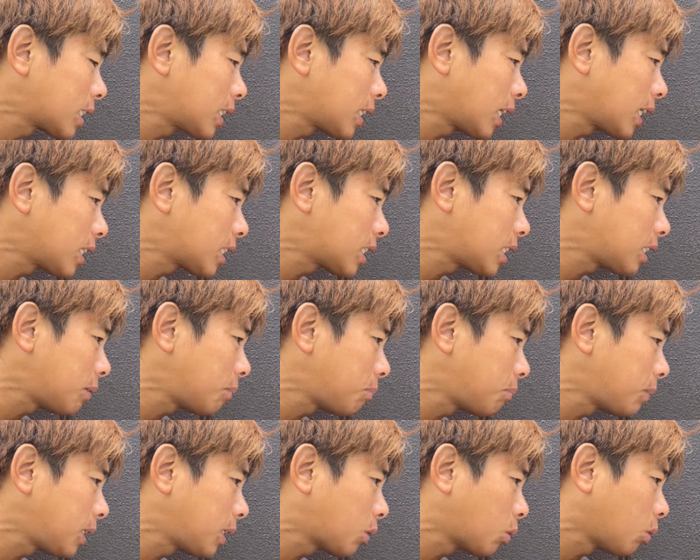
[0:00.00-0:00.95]
男子
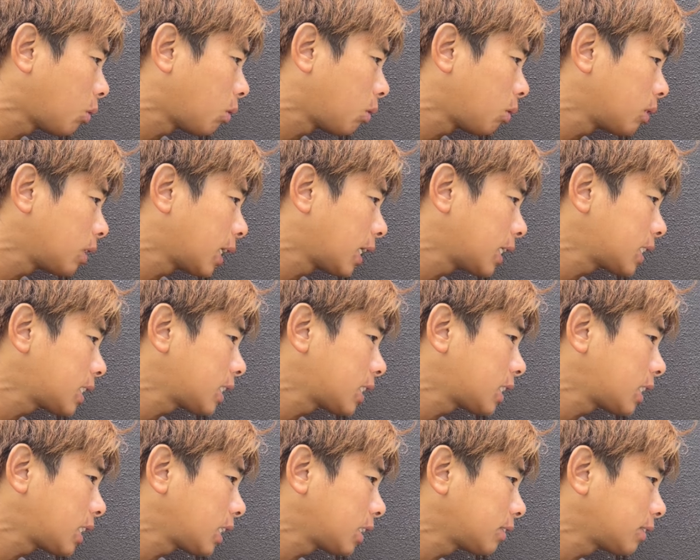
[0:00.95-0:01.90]
B と男子
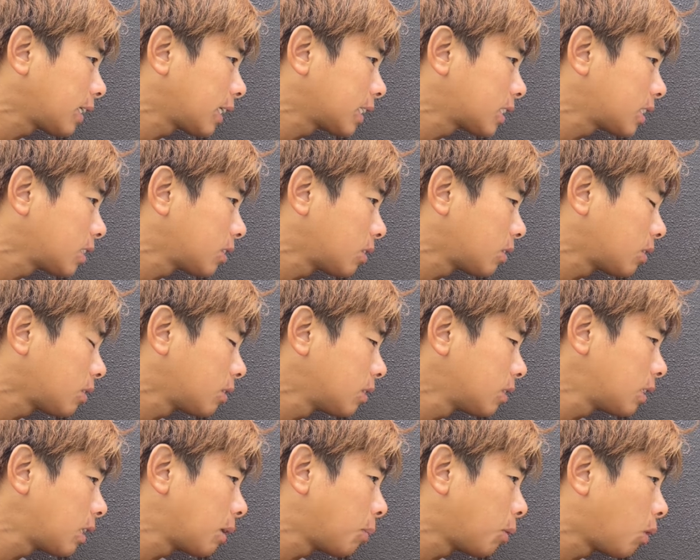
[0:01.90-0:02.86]
C クラスの
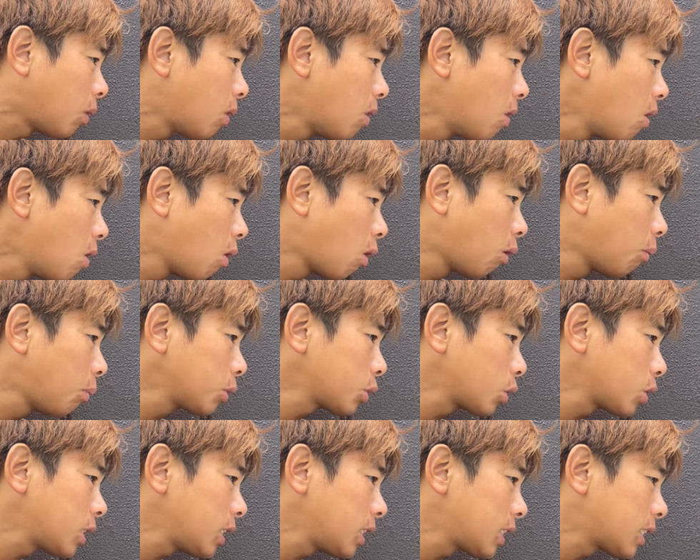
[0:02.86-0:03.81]
でもほぼ
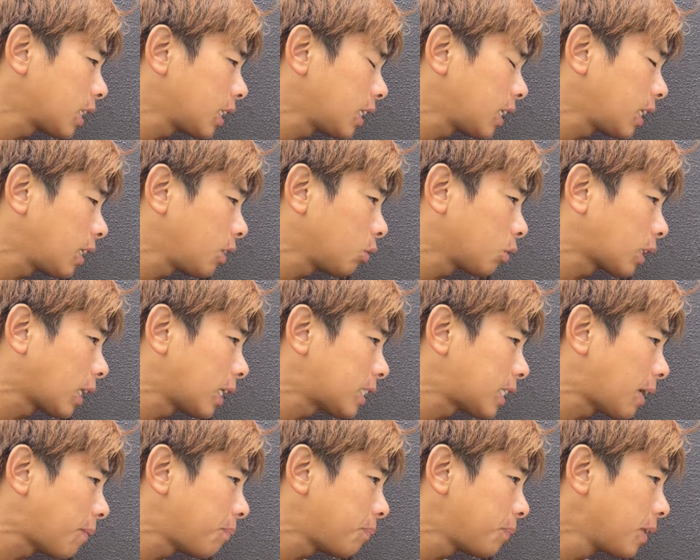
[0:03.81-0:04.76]
初心者での対
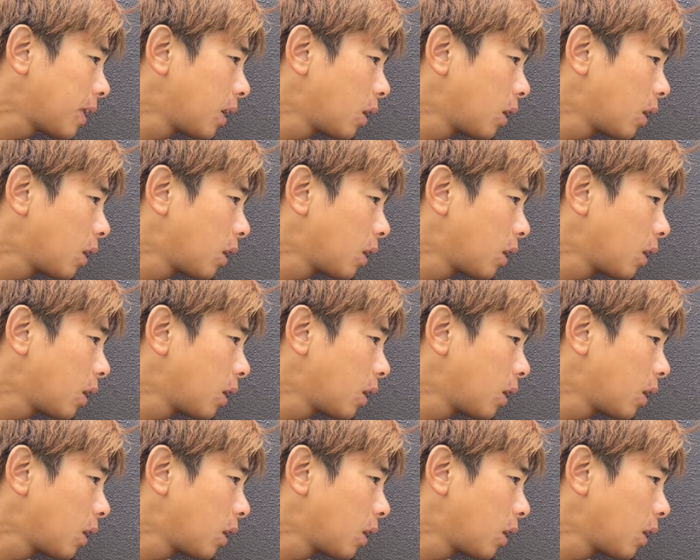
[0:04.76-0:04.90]
戦